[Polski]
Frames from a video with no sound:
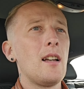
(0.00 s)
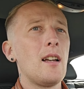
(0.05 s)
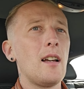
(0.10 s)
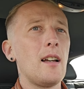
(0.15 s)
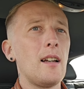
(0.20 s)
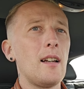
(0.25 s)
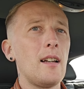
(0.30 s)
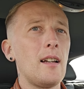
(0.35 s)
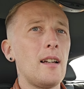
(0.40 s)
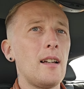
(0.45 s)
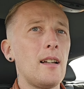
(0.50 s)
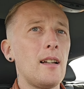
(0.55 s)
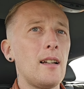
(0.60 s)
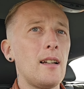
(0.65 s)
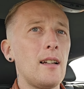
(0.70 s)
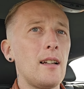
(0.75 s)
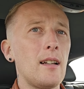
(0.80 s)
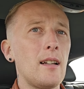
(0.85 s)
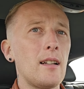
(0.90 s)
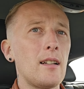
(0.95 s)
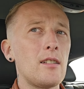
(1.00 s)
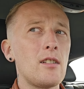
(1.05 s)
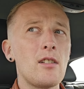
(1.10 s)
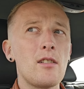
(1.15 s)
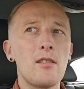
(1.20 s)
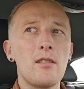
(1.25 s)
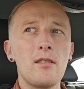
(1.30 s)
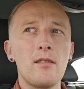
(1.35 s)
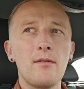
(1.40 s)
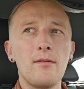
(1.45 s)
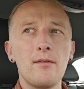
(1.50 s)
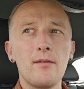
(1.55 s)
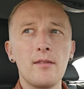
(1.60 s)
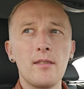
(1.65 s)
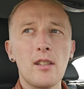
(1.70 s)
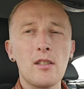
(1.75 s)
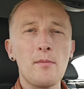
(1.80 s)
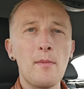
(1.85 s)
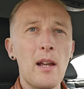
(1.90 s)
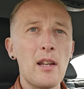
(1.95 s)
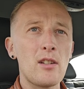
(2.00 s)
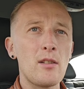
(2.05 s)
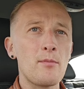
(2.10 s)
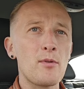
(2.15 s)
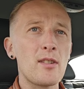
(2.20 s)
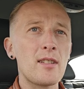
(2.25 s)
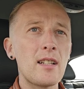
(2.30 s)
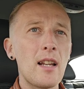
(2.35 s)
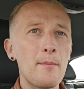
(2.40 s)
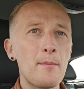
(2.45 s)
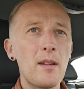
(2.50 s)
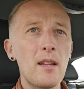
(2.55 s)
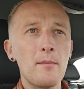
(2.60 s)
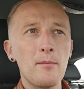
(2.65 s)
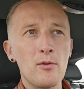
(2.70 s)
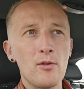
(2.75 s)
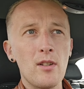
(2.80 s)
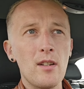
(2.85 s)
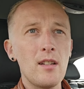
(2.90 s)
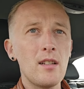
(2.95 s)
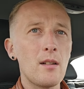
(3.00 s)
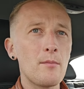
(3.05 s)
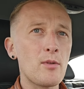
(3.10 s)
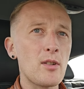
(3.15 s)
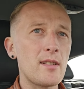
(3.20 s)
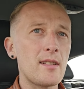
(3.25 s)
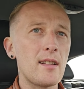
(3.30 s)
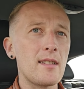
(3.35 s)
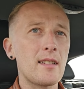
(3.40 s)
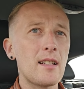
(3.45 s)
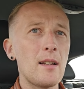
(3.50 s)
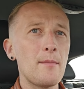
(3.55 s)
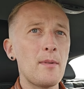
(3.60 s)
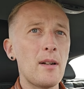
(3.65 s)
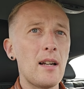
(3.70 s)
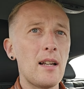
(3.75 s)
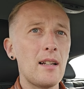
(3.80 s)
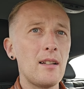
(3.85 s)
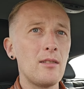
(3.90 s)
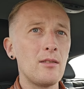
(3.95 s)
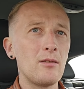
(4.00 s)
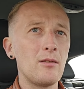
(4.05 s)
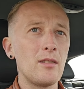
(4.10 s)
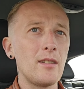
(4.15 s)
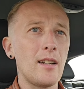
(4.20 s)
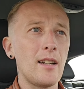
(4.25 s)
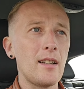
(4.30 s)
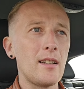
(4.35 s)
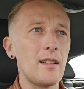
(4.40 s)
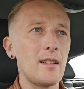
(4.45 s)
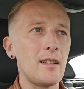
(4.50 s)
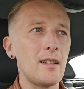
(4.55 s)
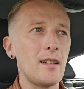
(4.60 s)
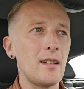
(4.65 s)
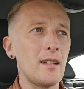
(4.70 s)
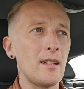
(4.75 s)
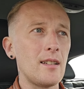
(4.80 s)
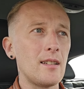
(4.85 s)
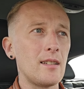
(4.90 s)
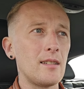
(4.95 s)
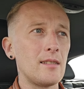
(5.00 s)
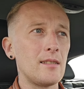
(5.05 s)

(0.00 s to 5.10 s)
e, gdzieś zatrzymają się przy sklepie i później idą przez ten sklep, ale ogólnie nie,